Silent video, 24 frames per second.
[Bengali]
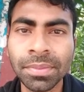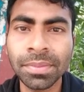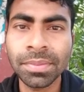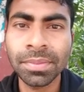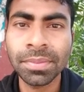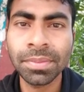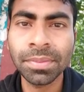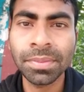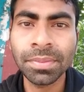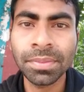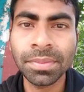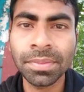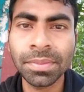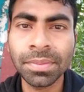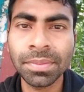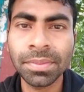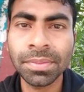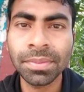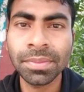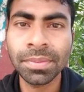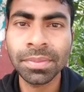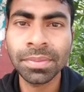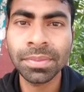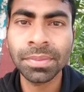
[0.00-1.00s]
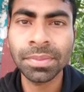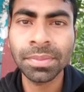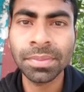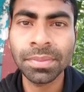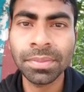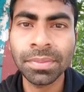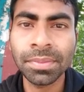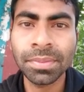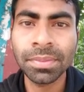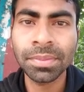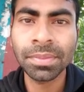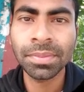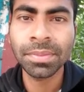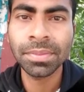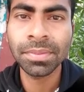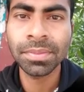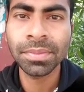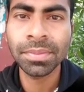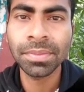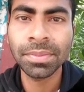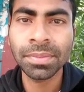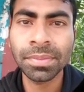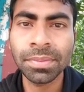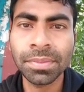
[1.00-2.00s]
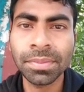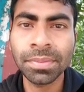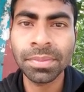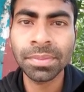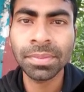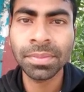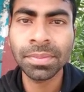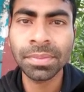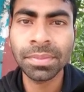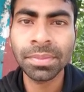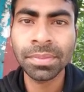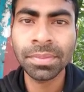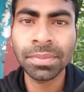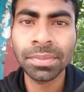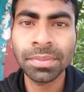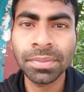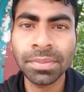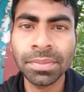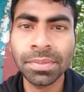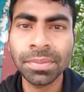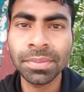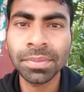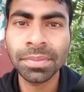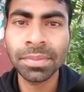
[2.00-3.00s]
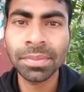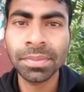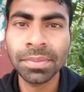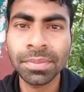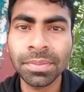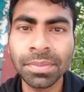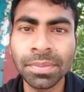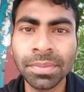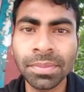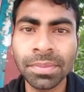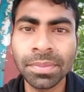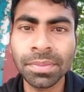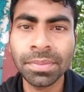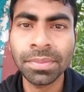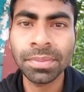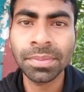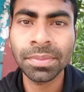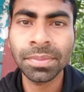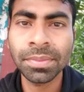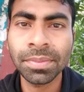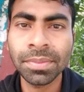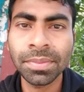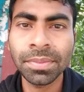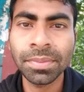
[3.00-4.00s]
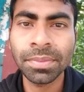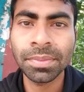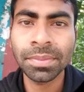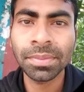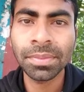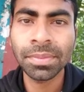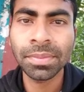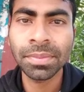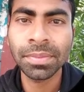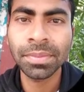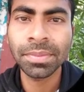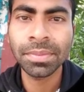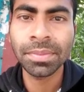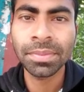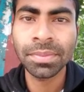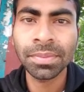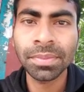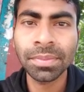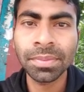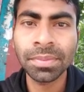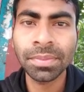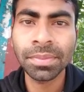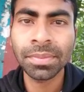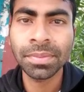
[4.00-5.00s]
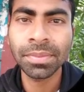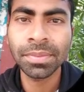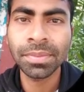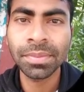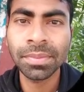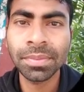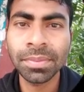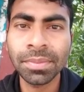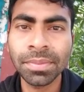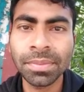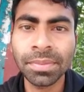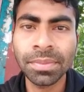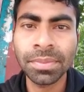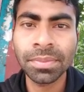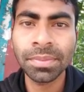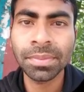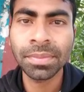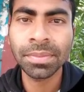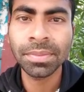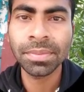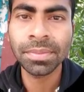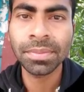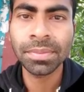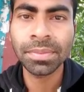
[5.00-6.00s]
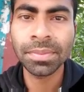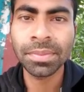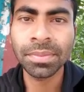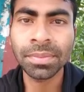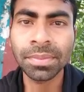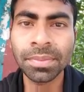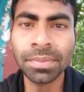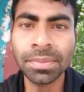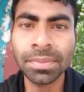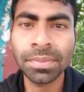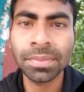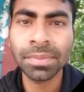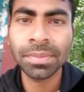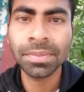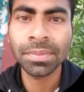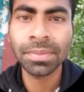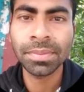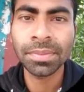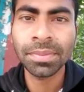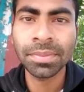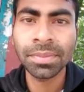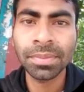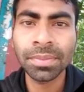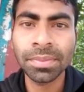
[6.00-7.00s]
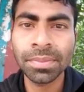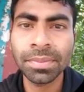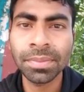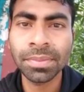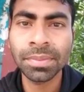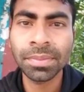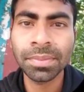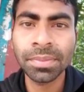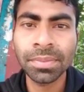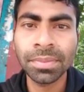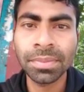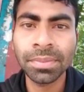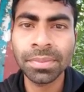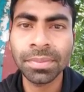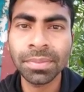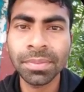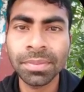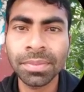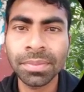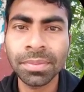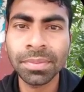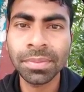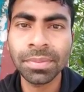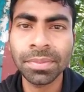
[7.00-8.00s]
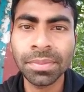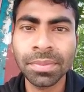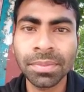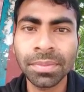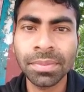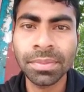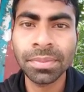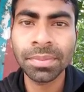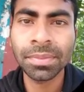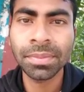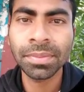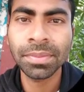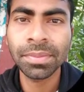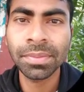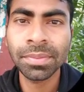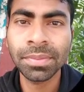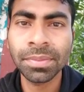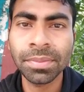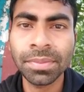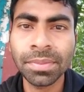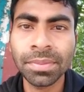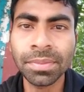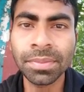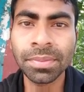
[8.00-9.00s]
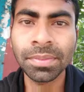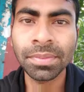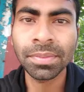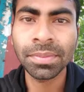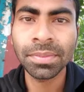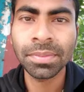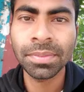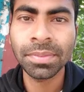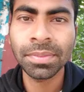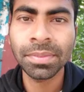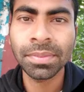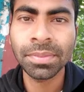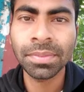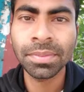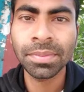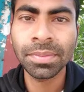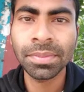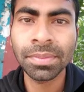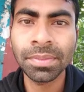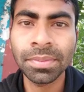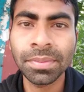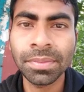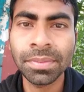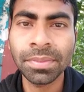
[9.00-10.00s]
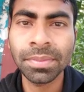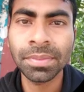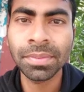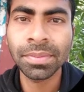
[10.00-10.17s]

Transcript: আছে দিলাম ক্লিক দেওয়ার পর আমি এই অপশনটি থেকে সুন্দর করে ছবিটি কেটে নিচ্ছি ঠিক আছে আমি ছবিটি কেটে নেওয়া হয়ে উপরে দেখুন লেখা আছে সেভ আমি সেভে ক্লিক দিলাম